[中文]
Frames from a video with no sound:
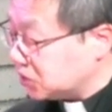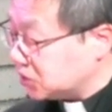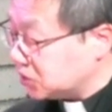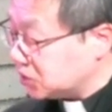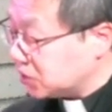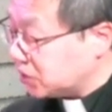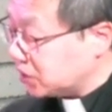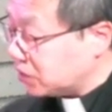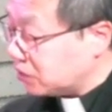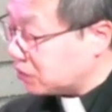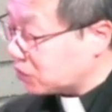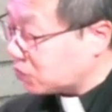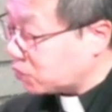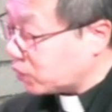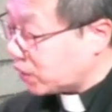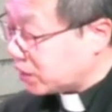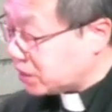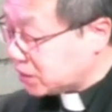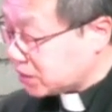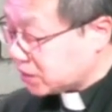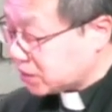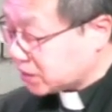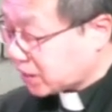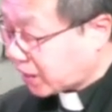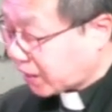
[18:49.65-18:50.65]
也要管
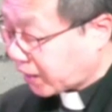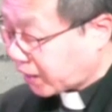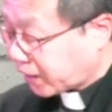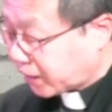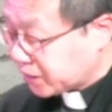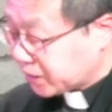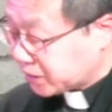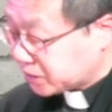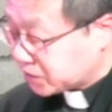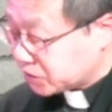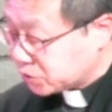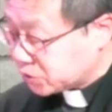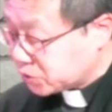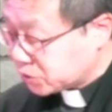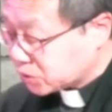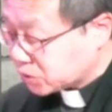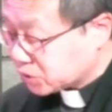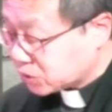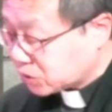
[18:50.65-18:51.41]
理海里的鱼、